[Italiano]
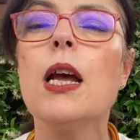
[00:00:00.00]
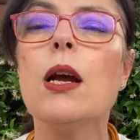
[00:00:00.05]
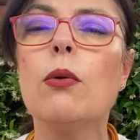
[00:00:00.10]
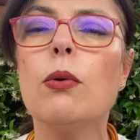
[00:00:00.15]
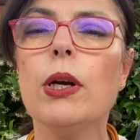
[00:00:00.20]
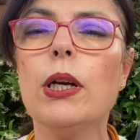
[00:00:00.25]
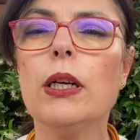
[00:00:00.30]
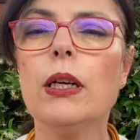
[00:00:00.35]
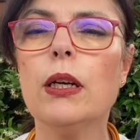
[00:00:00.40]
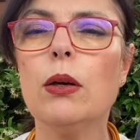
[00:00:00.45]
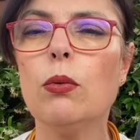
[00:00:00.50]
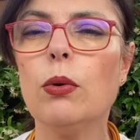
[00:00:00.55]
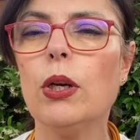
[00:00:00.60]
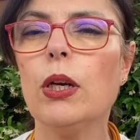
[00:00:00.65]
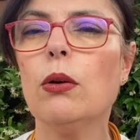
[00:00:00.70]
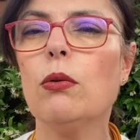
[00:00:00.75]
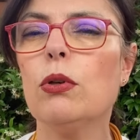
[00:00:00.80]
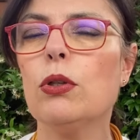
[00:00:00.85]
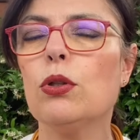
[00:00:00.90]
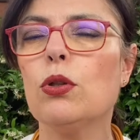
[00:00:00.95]
Quindi qui
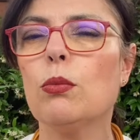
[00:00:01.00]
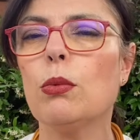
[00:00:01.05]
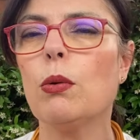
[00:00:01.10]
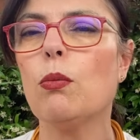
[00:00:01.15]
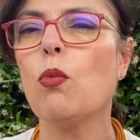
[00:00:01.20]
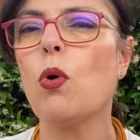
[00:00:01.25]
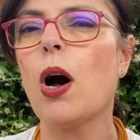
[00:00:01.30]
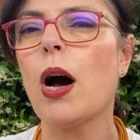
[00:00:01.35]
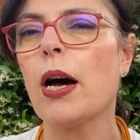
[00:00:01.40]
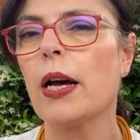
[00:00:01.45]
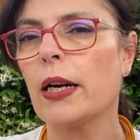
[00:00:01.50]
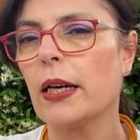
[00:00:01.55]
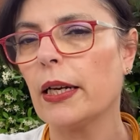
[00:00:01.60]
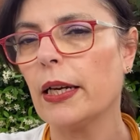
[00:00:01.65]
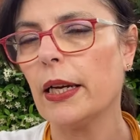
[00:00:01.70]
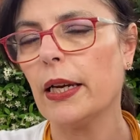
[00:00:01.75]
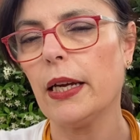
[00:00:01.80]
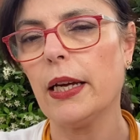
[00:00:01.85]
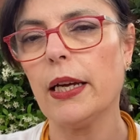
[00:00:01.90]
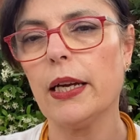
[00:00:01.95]
in questo memoir
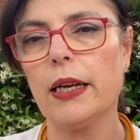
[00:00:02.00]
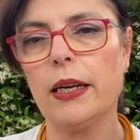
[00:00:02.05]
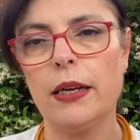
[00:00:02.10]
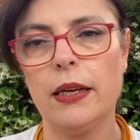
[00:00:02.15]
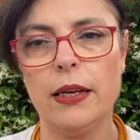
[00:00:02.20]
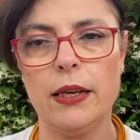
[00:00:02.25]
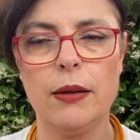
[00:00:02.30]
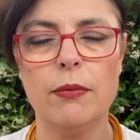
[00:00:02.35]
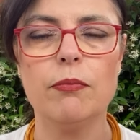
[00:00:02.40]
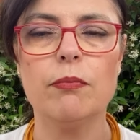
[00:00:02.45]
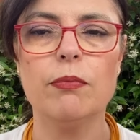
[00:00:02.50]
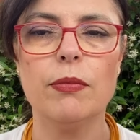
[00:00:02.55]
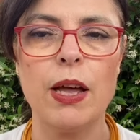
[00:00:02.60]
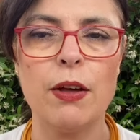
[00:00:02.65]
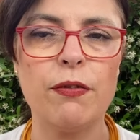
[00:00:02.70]
che ehm,